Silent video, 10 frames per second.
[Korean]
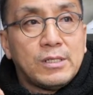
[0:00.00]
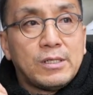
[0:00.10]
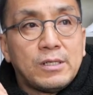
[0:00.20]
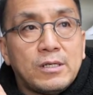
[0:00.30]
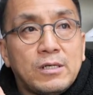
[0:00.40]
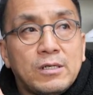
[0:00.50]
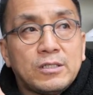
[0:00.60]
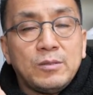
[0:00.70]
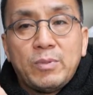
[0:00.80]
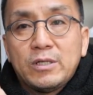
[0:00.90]
어,
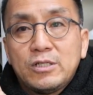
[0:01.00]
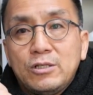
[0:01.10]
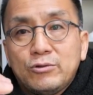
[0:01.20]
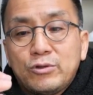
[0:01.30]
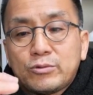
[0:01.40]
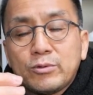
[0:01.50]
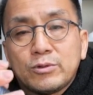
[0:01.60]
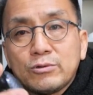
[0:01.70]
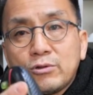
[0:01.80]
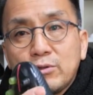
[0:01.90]
신발을 신어서
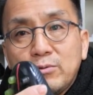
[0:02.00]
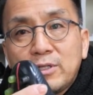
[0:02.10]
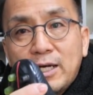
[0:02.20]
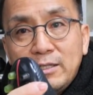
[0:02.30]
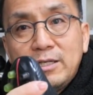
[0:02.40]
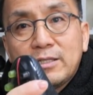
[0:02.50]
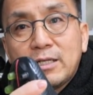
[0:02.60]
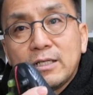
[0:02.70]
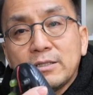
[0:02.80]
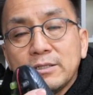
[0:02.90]
돌 정도로 너무
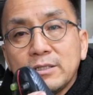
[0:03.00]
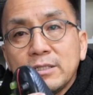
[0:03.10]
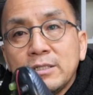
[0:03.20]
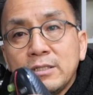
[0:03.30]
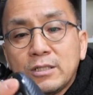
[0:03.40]
타이트했다라든지